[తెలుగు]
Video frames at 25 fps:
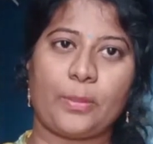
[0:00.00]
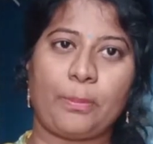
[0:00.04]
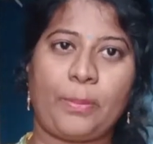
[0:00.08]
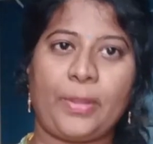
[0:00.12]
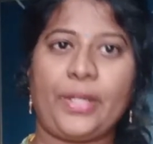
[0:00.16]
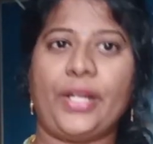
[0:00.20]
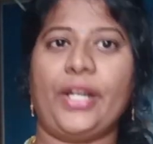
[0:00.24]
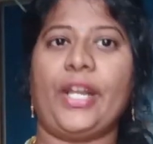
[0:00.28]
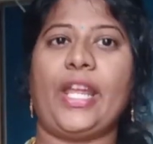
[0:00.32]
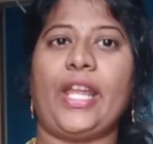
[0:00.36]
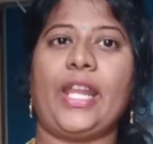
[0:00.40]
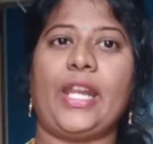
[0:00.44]

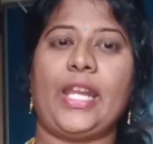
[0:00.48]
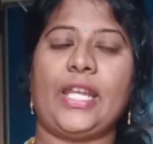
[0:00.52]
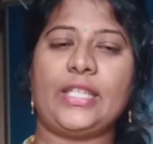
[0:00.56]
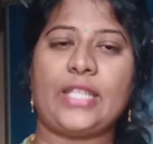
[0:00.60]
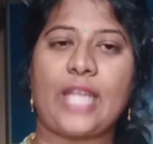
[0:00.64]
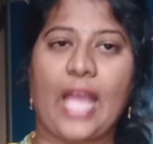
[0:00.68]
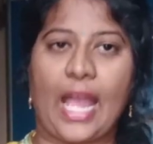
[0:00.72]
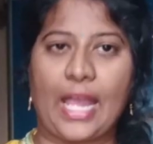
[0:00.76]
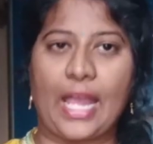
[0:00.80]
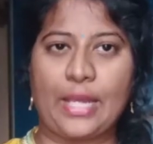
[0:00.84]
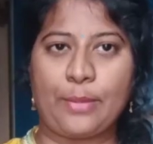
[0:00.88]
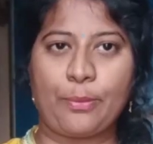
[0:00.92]
పీరియడ్
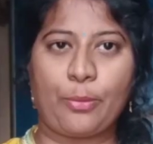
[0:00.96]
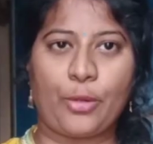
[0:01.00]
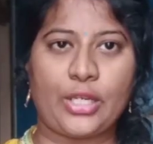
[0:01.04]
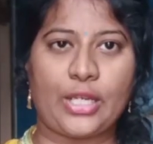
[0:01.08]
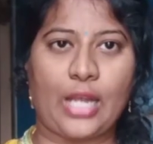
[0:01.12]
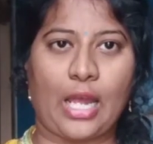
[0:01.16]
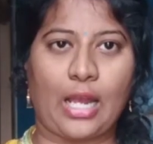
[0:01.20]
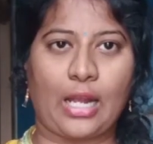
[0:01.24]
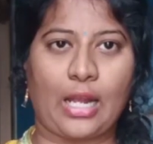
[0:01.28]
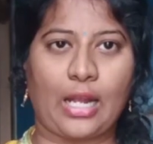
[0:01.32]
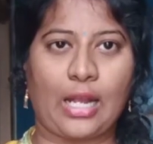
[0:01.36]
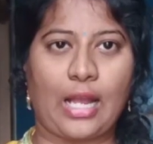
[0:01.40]
అనేది
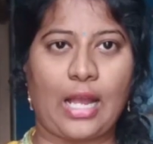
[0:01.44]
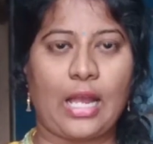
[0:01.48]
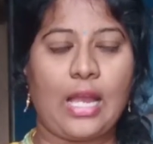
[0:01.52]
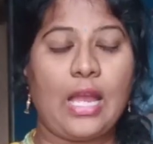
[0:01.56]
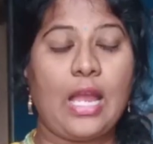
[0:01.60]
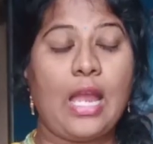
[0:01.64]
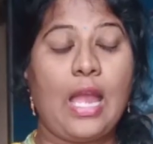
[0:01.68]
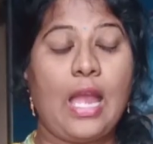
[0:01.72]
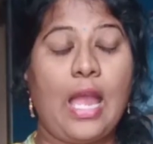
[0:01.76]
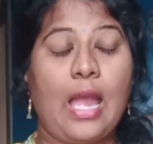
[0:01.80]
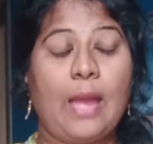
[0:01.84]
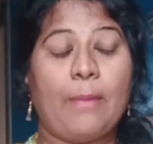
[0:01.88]
అయిపోయినాక
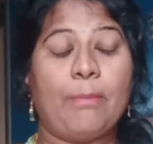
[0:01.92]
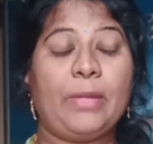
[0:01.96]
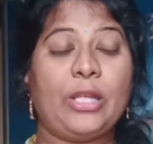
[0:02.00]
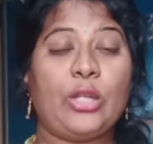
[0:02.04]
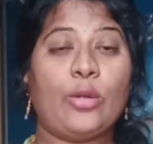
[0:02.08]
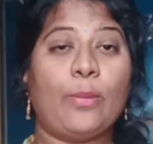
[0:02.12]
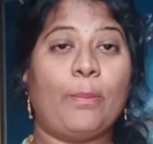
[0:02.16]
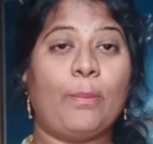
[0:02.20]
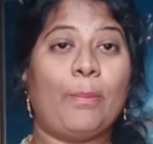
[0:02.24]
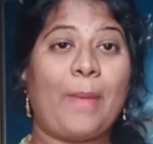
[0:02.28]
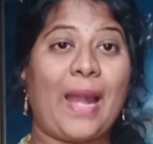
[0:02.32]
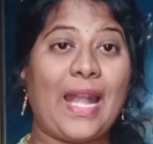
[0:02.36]

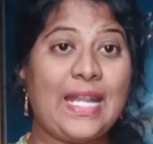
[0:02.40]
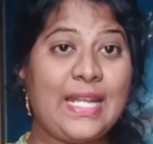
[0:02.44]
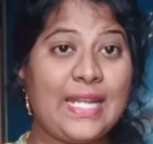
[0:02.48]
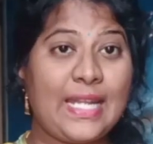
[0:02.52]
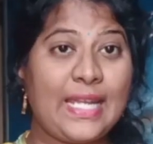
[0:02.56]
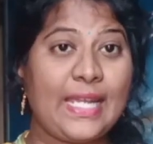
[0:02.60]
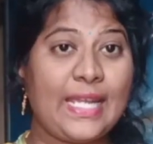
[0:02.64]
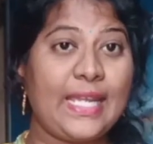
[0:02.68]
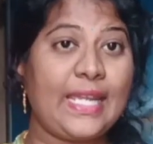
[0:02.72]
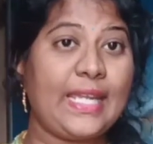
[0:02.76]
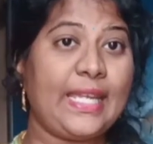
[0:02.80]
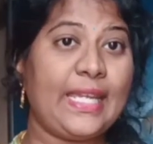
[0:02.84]
మీరు
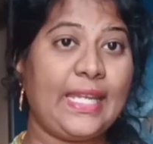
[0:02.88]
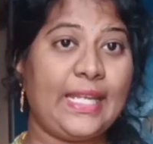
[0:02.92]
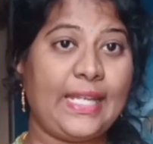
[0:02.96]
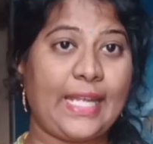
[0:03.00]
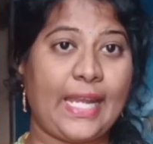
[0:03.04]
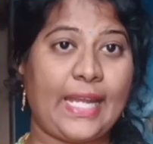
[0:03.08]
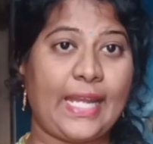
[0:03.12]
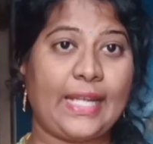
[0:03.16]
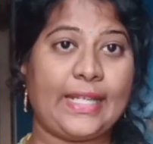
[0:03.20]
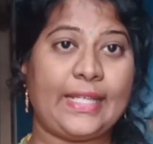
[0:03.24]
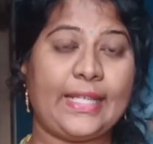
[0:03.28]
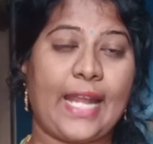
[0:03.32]
మళ్ళీ ఈ
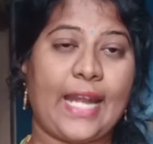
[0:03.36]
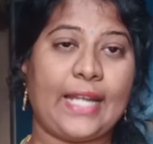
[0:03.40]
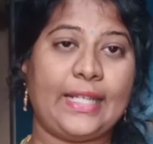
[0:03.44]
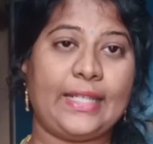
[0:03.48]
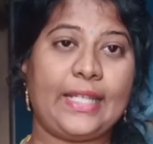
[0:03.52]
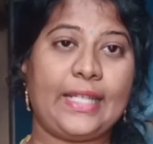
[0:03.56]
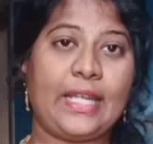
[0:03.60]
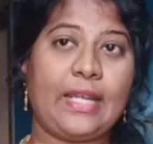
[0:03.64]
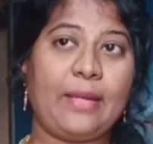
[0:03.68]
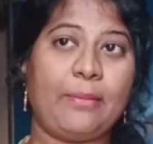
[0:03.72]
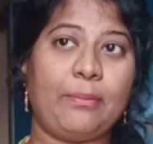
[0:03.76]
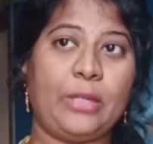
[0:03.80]
డేట్న
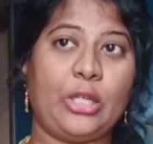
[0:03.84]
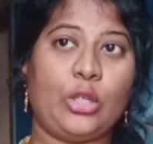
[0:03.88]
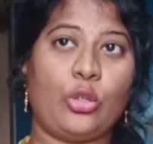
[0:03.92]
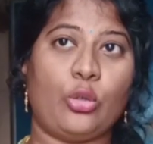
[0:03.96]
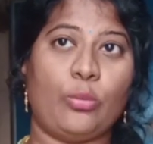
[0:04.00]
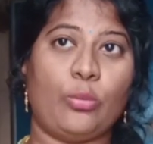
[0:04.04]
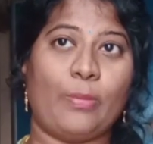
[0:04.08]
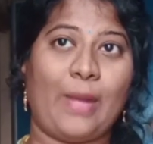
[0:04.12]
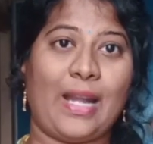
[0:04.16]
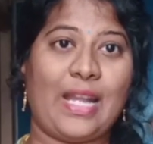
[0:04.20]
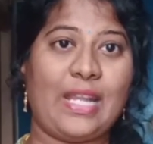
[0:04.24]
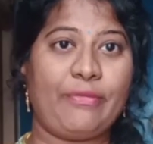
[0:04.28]
అంటే మీకు
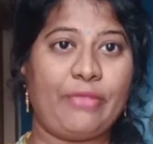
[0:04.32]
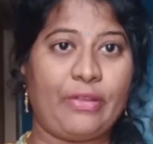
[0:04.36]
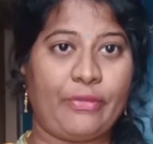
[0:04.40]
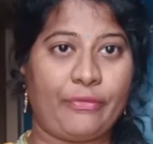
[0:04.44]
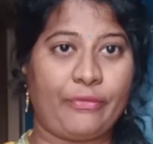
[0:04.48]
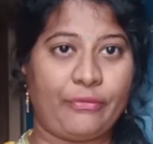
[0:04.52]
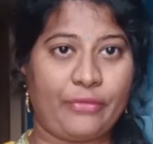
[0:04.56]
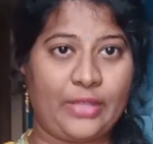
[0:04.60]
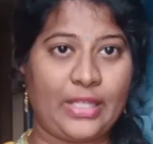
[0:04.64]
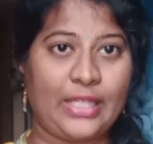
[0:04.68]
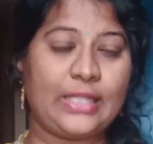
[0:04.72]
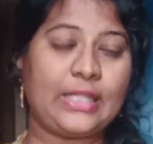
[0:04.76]
మళ్ళీ
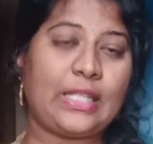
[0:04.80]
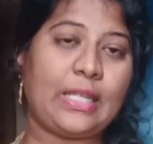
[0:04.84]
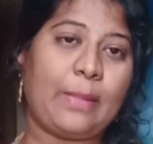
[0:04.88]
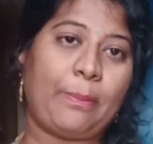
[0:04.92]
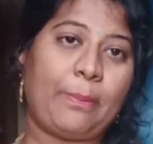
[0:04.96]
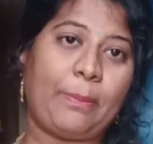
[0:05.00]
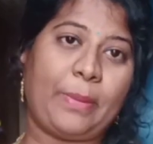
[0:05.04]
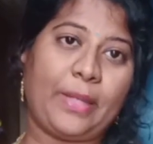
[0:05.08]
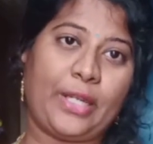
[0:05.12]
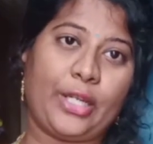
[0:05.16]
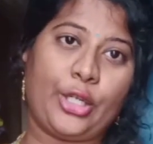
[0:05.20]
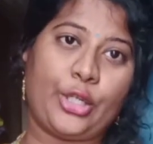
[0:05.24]
ఫిఫ్టీన్త్
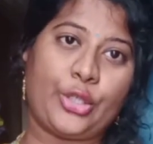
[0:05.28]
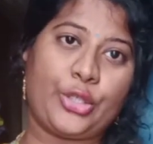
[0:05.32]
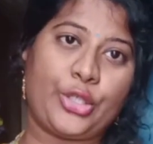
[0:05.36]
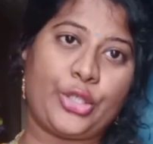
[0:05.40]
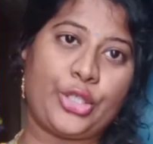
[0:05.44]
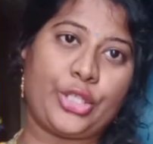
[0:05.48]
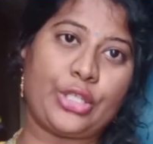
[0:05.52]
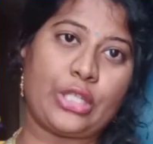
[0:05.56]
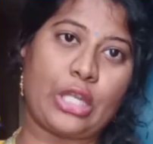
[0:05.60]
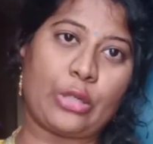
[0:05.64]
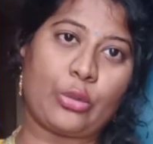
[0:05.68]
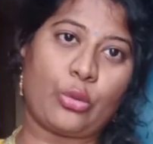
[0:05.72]
పీరియడ్
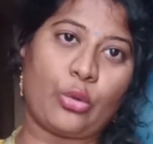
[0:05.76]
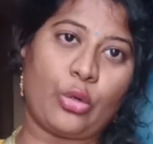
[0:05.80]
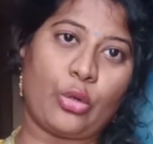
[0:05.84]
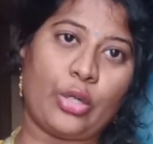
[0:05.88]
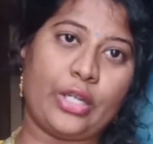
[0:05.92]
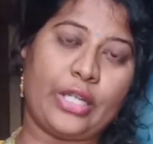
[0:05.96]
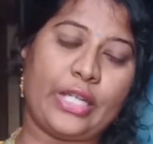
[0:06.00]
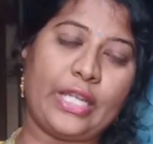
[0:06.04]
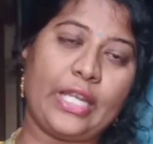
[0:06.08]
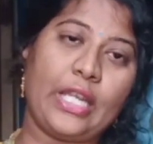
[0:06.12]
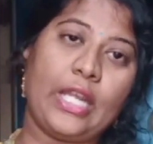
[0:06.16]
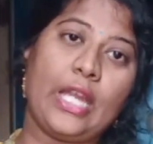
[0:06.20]

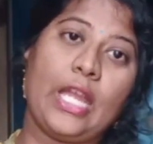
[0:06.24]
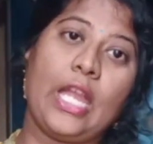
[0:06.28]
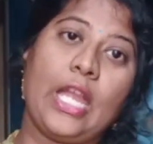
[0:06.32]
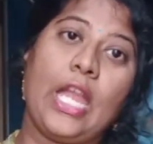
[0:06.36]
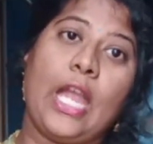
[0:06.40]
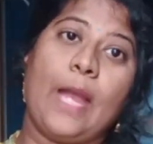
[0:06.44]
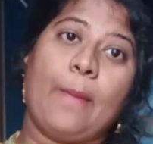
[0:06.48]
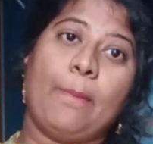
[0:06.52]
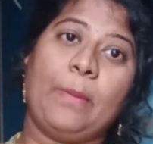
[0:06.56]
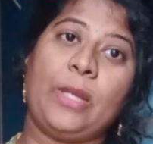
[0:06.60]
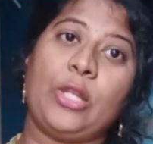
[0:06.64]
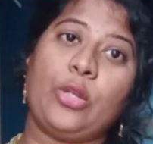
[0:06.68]
వచ్చిందనుకోండి
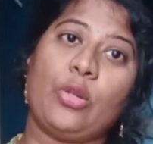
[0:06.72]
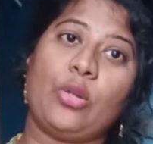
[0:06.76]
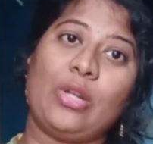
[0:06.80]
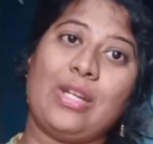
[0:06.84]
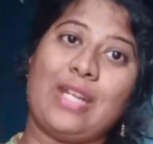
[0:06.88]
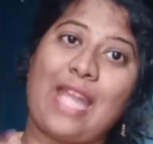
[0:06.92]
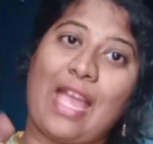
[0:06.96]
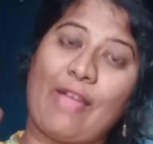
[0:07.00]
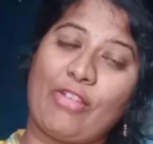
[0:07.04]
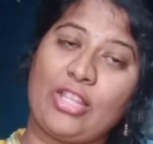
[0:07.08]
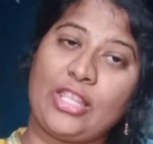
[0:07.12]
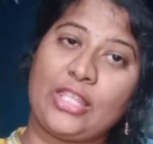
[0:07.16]
మీరు
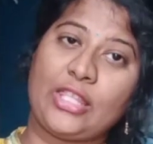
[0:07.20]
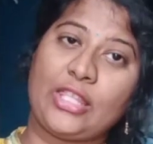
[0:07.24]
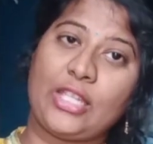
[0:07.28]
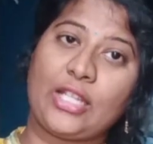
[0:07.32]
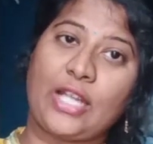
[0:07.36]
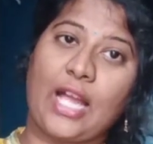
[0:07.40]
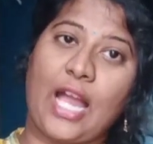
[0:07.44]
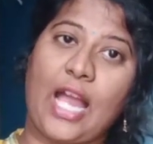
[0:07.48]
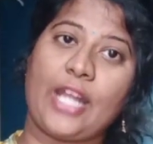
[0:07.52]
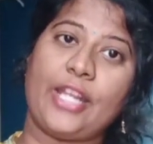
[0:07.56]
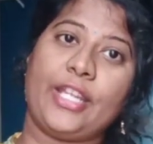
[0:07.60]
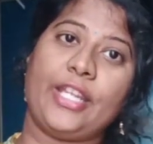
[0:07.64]
లెవెన్త్
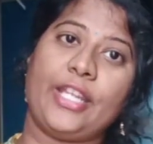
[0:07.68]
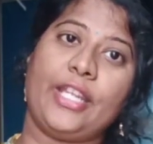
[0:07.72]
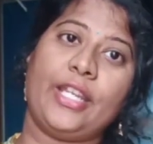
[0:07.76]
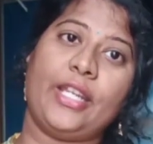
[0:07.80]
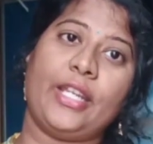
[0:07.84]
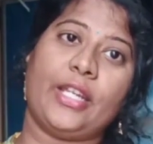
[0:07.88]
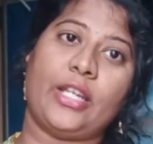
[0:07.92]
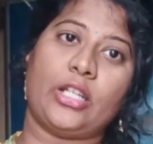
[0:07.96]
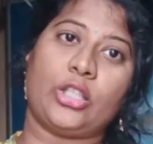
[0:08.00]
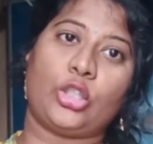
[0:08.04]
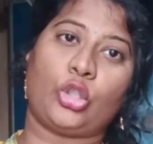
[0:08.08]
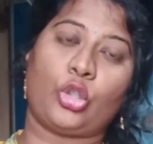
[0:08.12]
కానీ
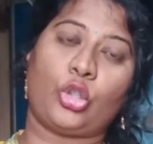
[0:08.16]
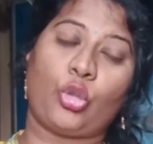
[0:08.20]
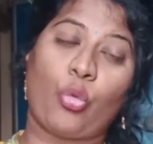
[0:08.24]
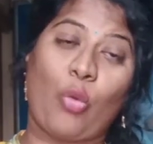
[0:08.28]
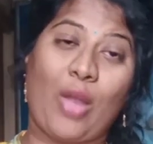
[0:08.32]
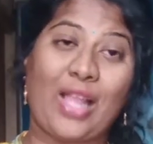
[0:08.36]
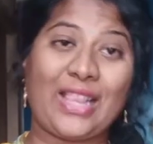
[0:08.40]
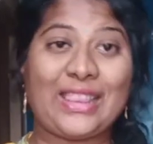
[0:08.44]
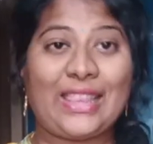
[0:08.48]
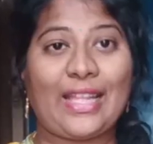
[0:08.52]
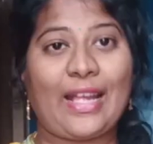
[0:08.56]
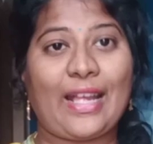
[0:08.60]

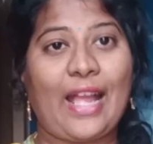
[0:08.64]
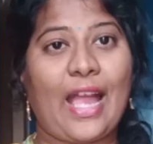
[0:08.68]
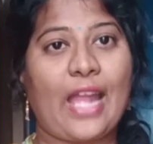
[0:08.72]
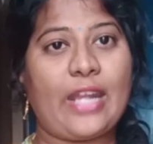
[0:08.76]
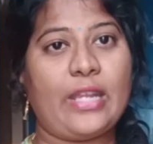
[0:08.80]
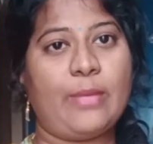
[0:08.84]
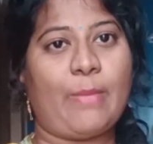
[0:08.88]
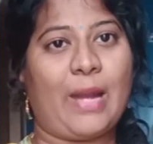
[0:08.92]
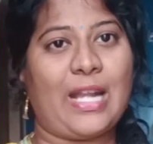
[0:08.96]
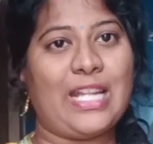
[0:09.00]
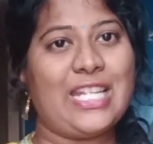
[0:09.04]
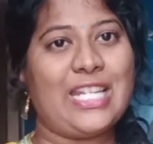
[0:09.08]
ట్వెల్త్
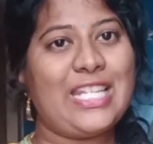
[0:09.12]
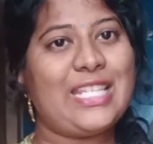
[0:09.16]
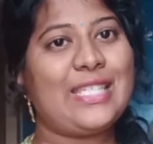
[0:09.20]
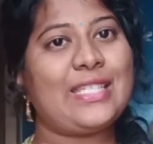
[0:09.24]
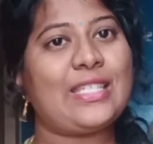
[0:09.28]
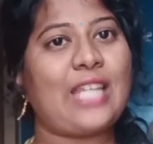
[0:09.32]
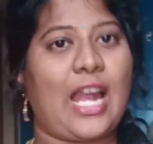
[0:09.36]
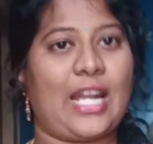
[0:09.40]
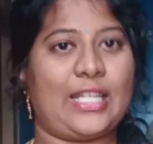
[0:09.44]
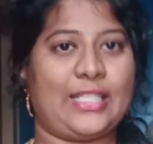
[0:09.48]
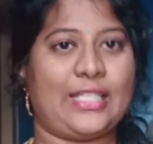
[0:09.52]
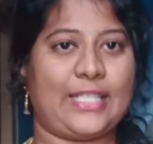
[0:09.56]
కానీ మళ్ళీ
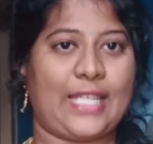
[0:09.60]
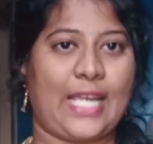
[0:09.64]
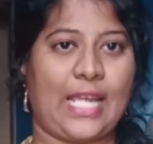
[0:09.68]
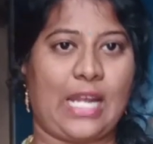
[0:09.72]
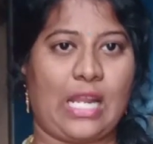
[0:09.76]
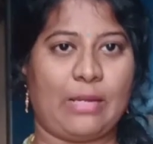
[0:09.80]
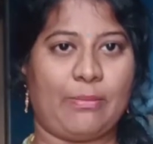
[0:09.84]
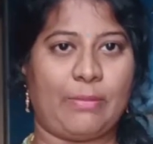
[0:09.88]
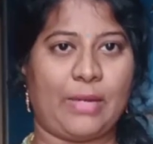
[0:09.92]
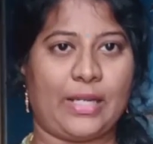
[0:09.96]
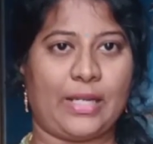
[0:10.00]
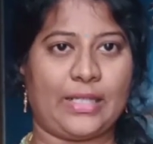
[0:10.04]
స్టార్ట్
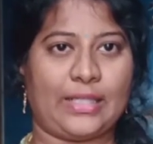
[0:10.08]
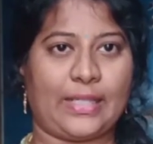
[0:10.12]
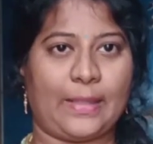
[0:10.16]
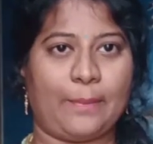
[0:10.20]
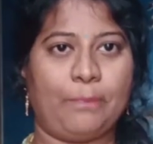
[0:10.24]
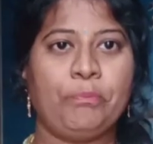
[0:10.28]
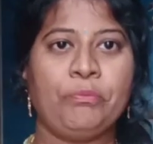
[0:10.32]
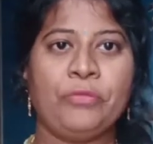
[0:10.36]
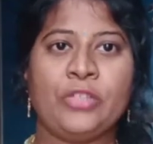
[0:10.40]
చేయాలన్నమాట